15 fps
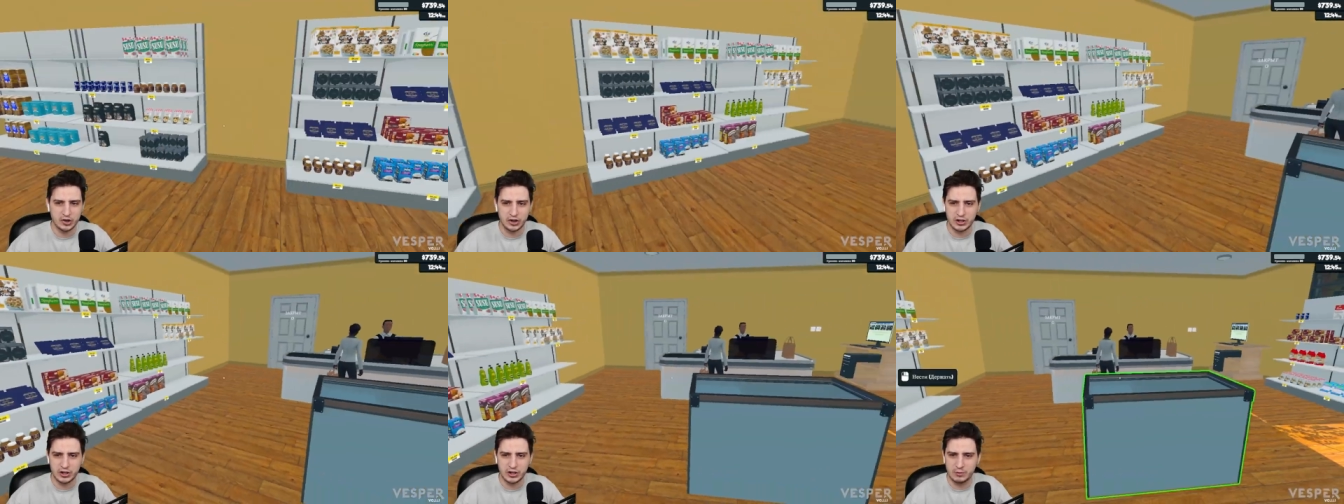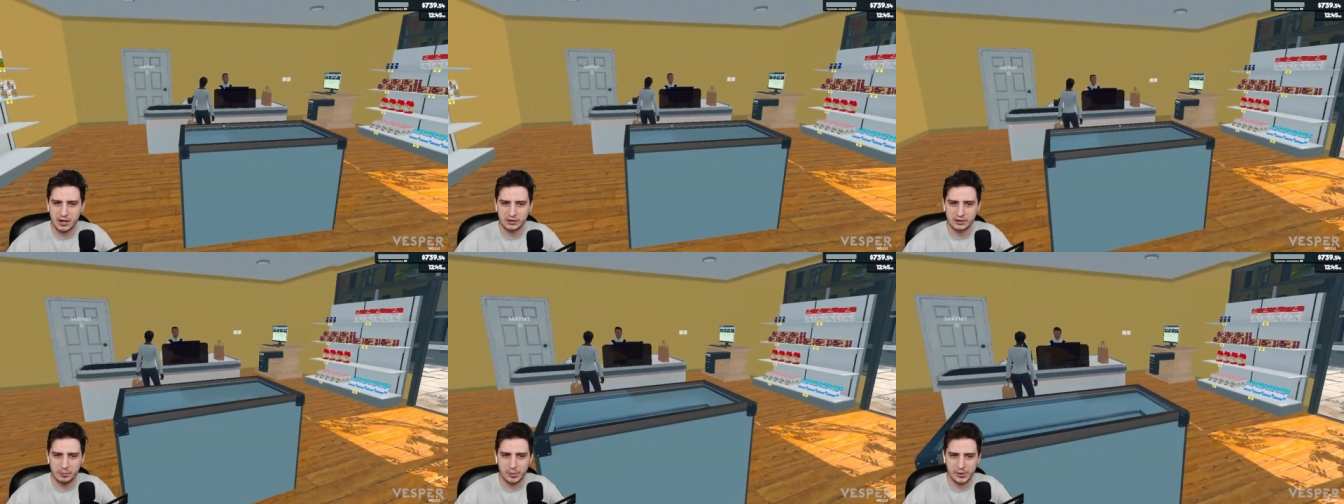им
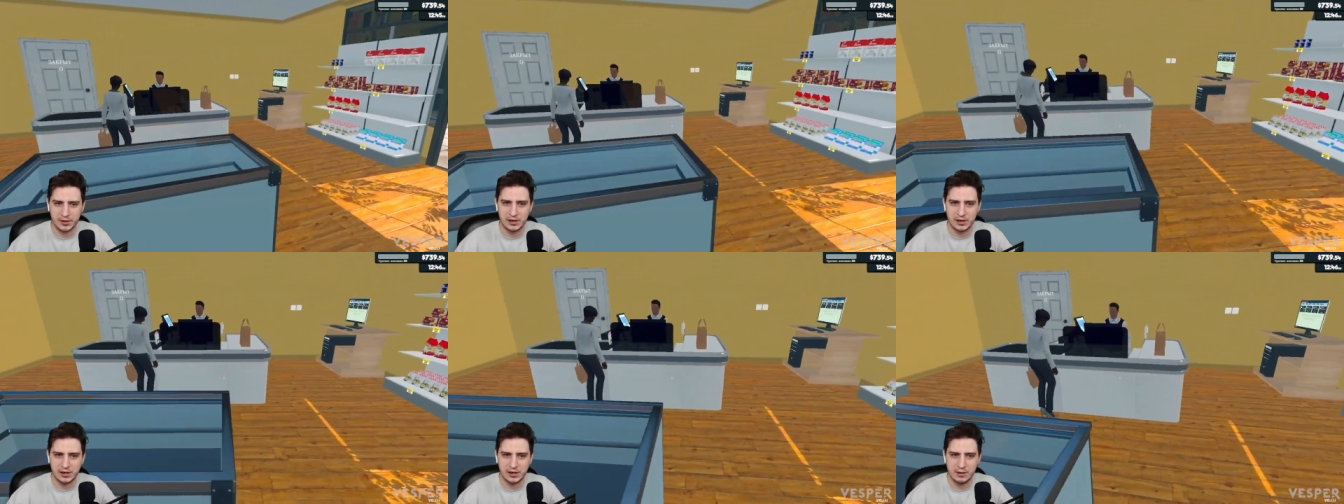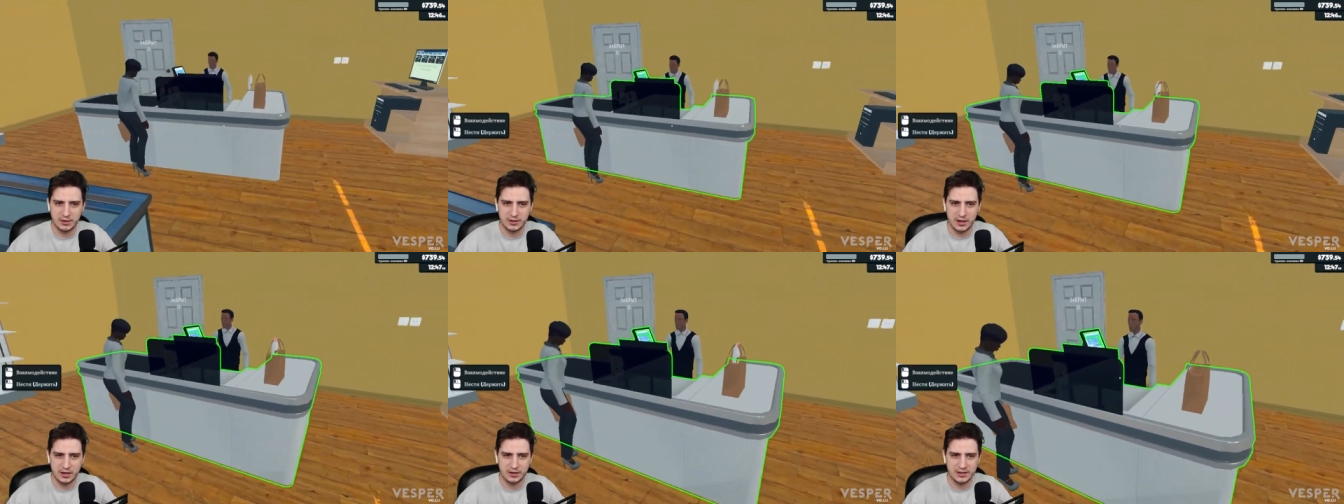как-то
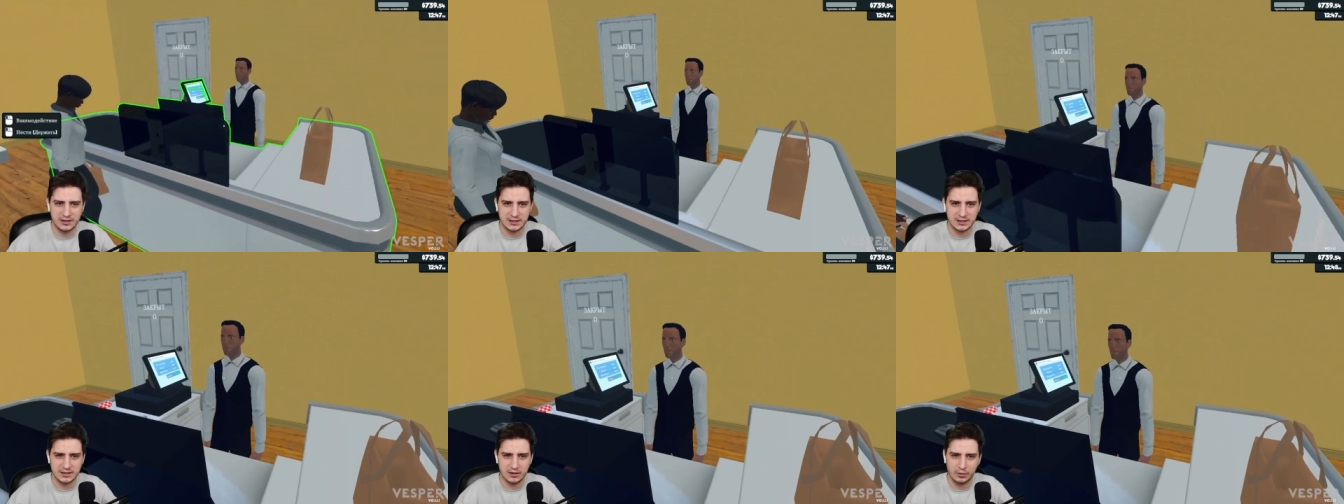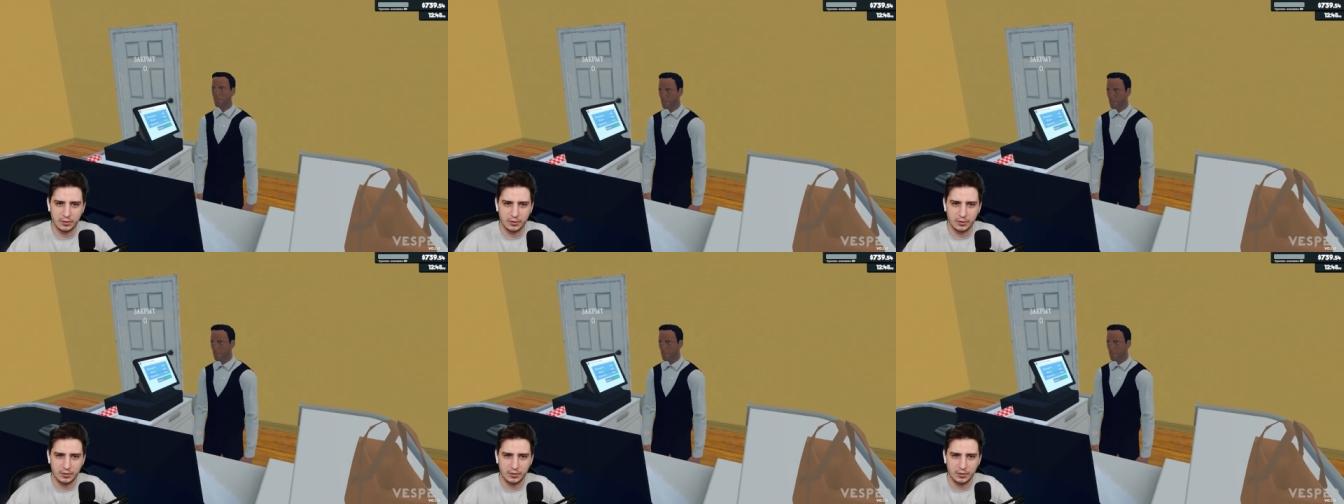прилепить, я не знаю.